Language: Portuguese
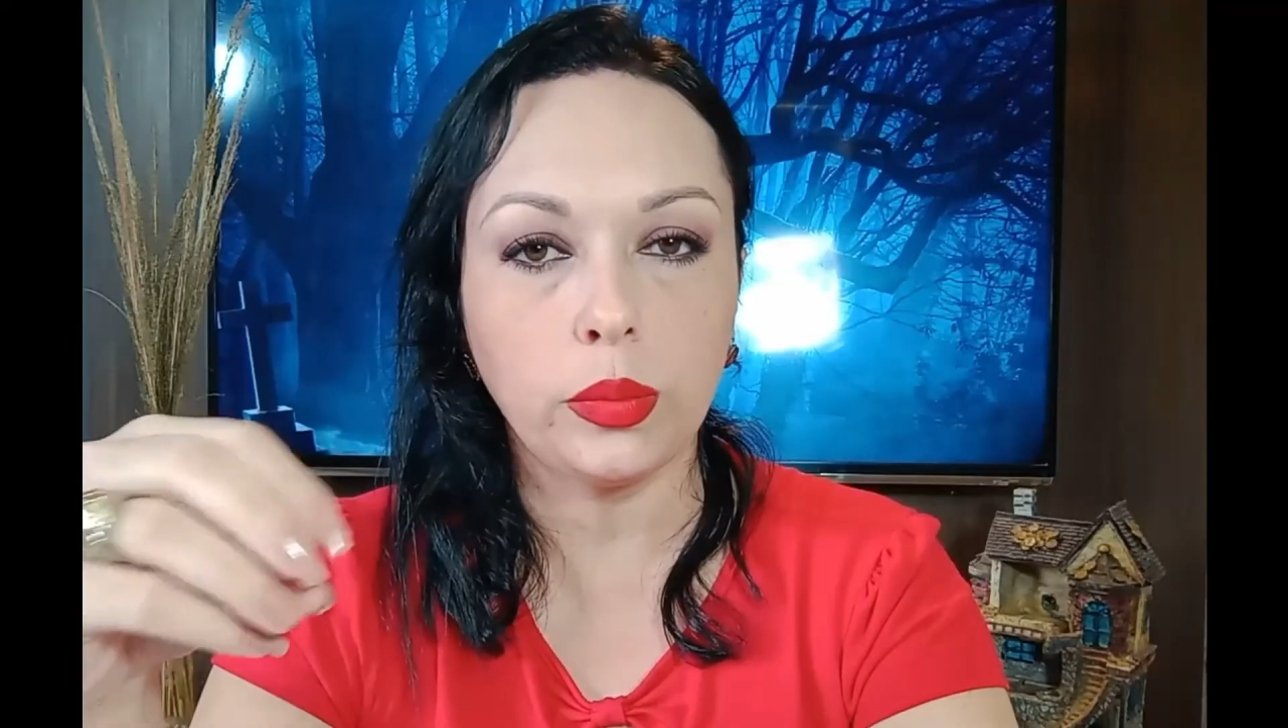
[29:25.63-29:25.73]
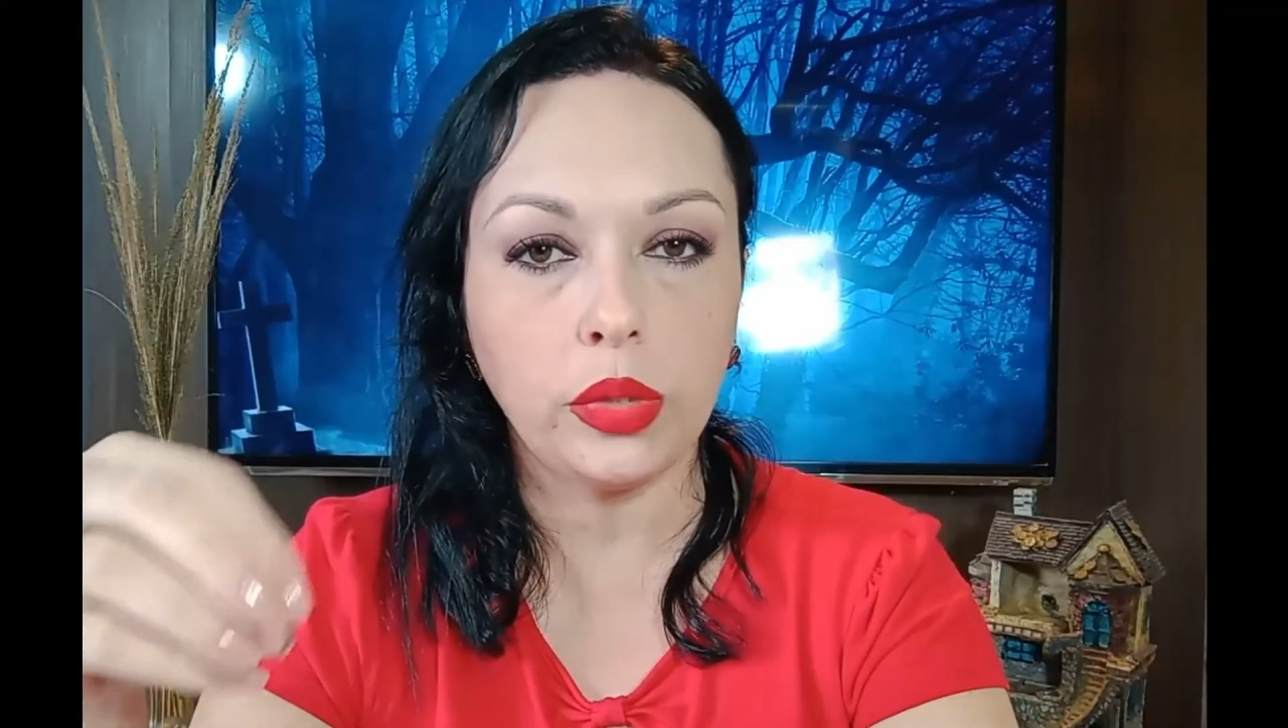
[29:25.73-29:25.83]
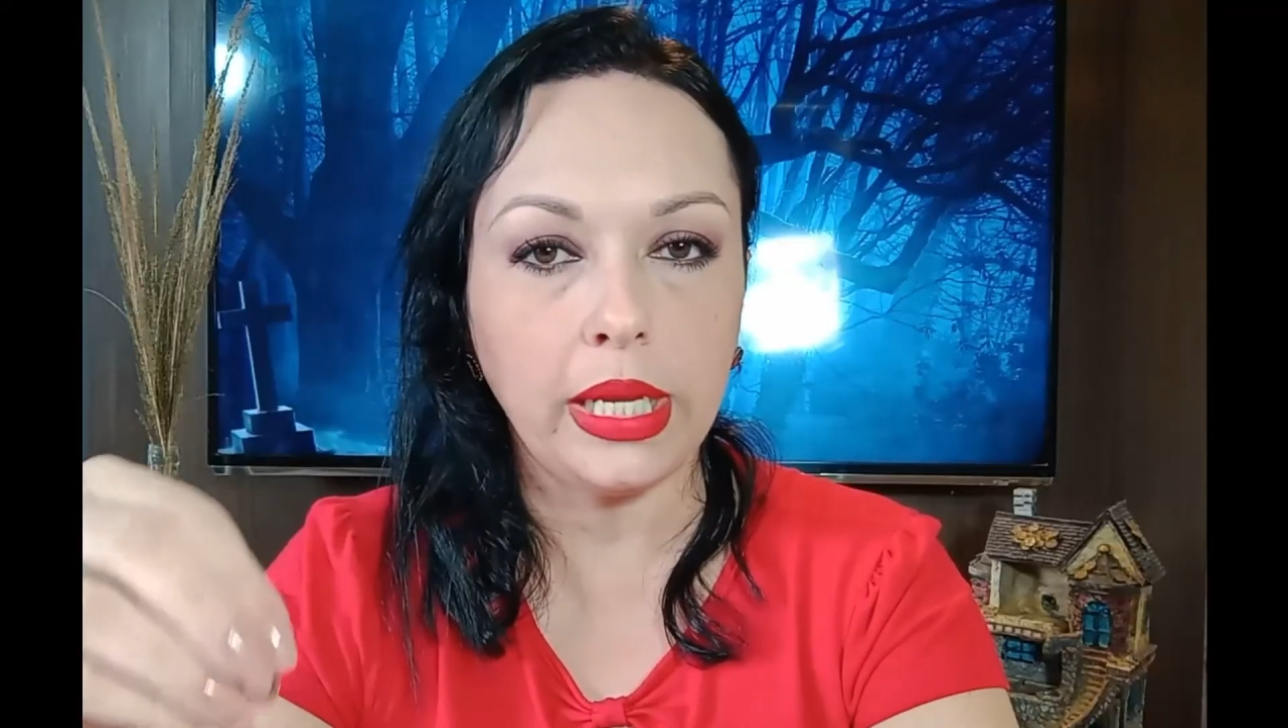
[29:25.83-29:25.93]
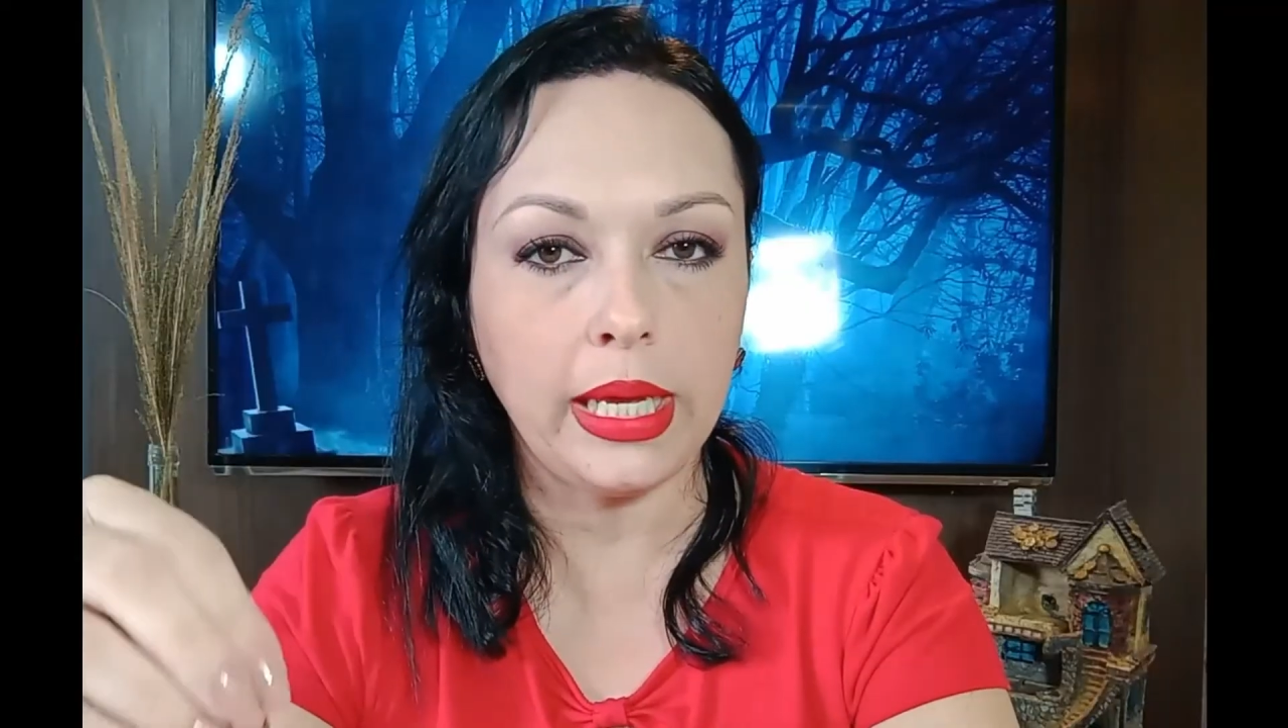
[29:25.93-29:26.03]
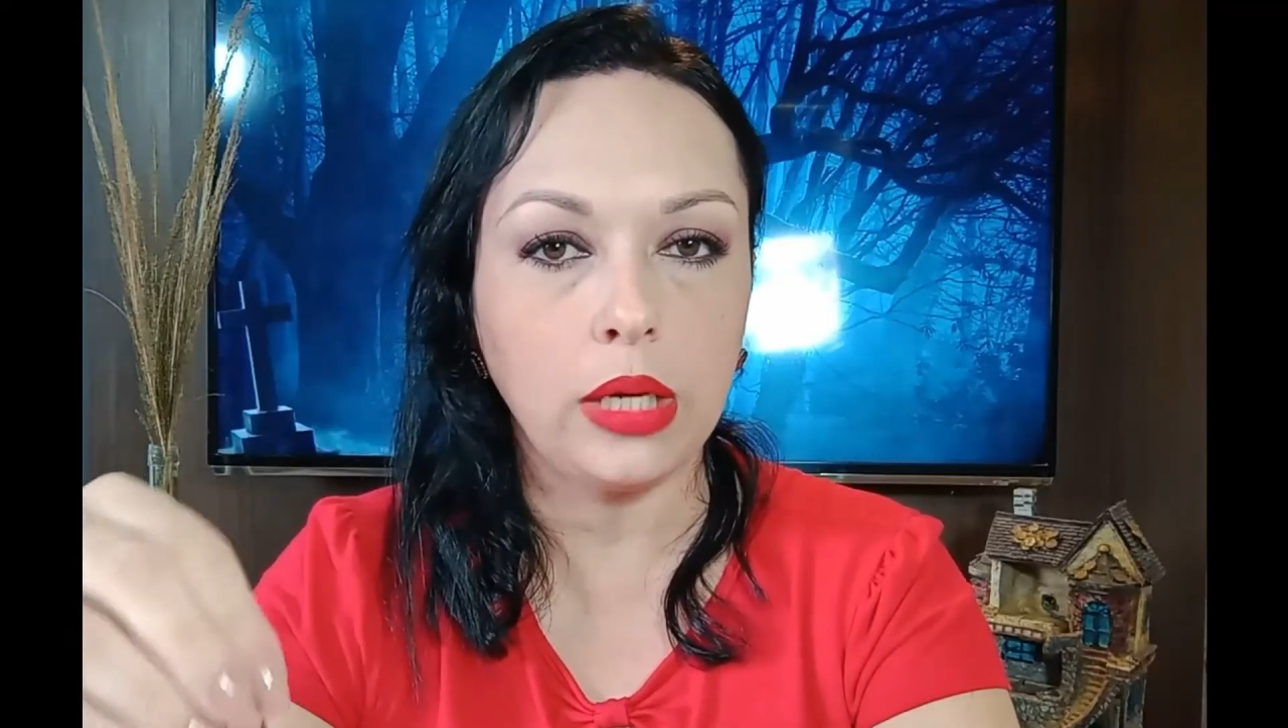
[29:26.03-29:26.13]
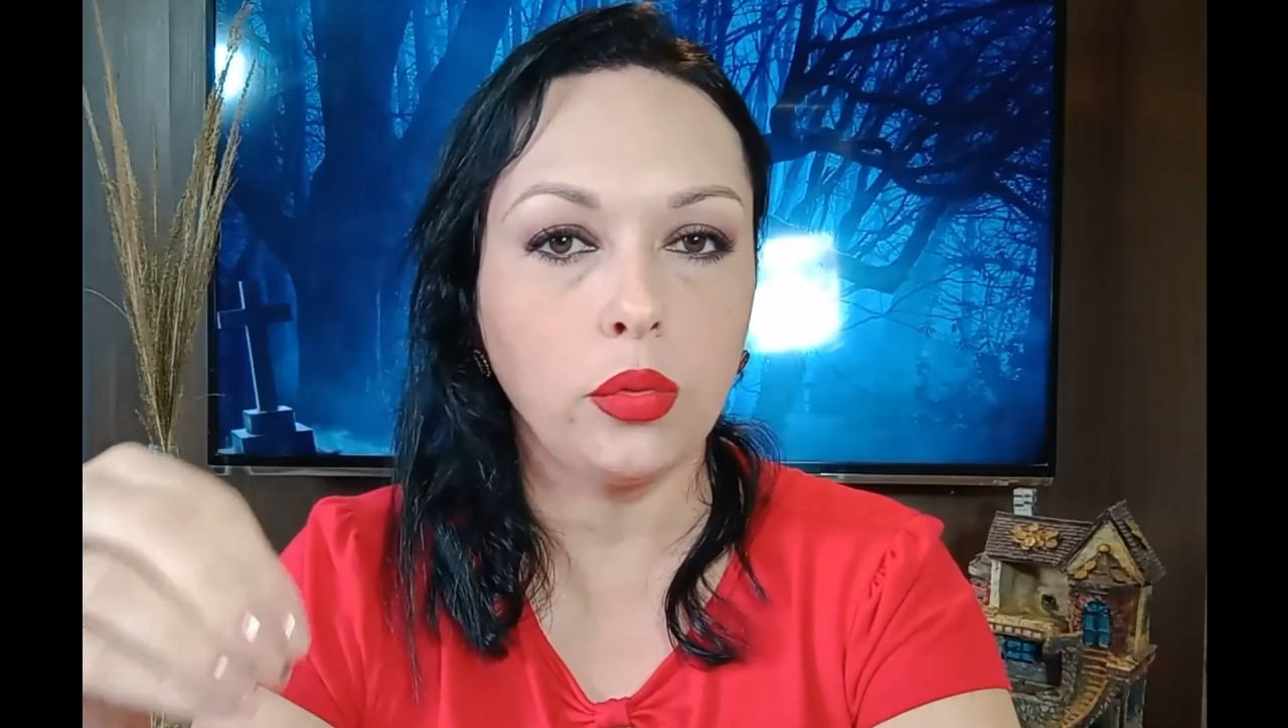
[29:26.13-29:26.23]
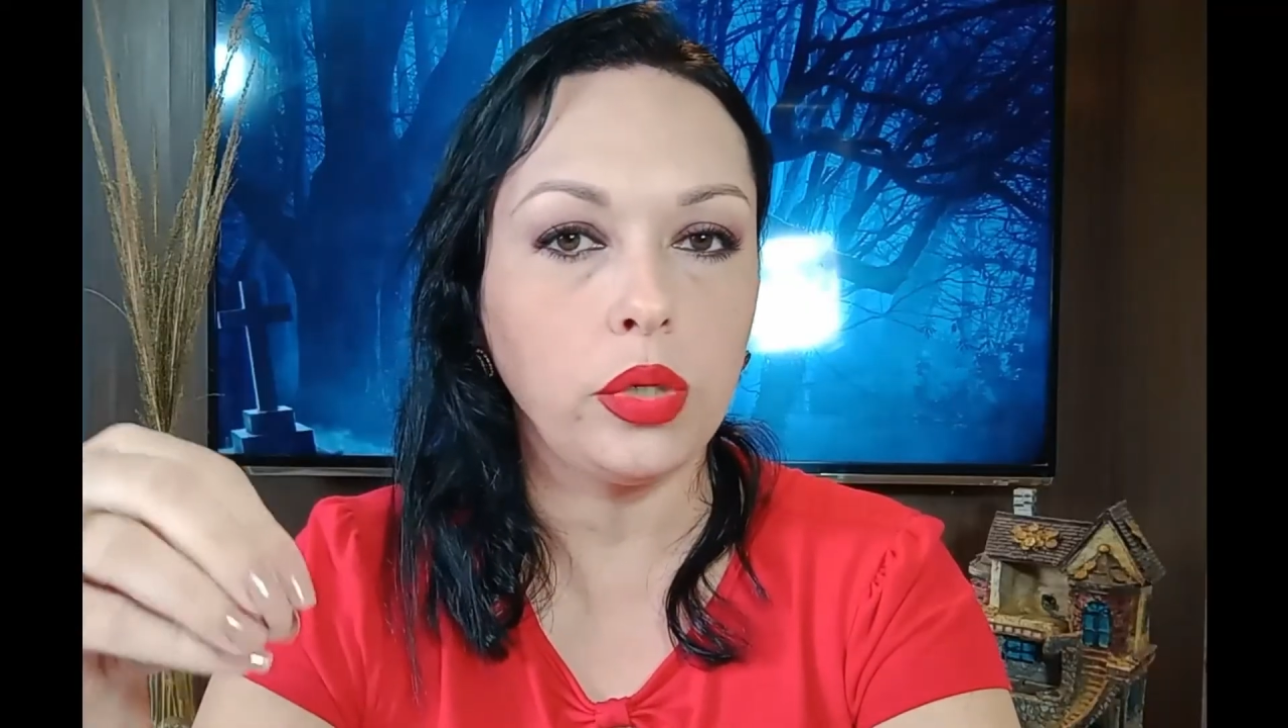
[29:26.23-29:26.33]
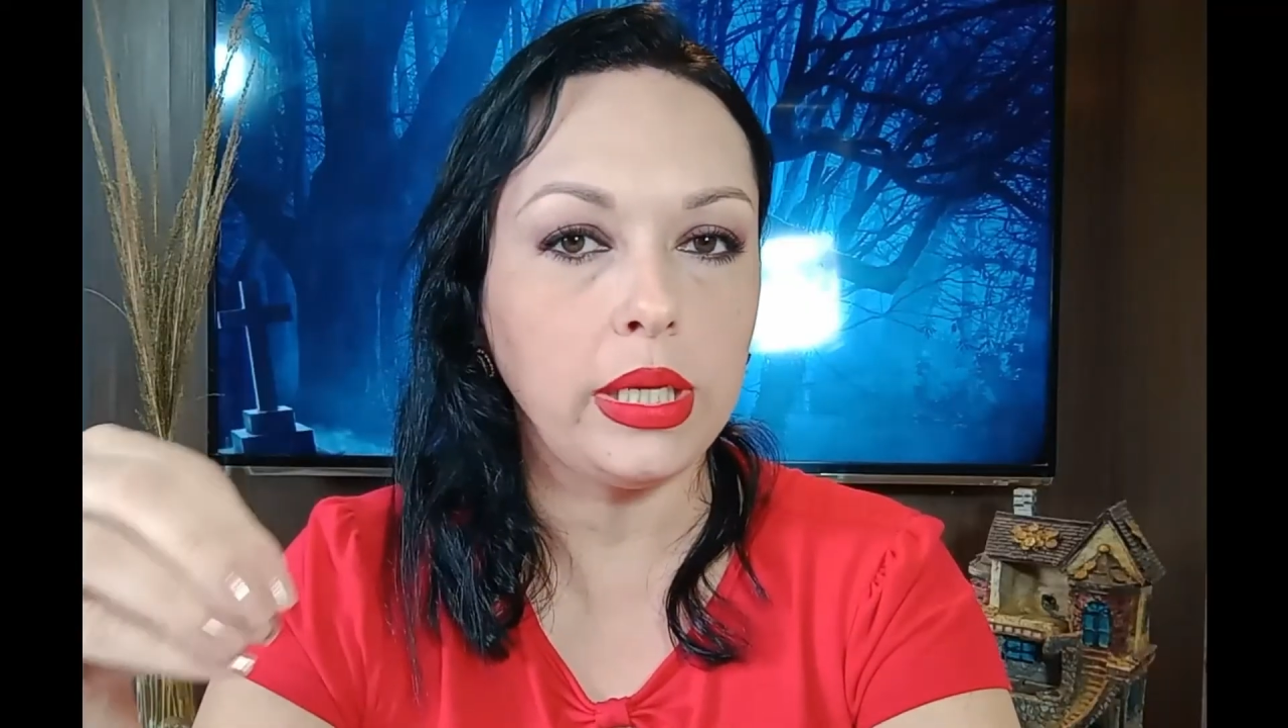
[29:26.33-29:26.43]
uma mulher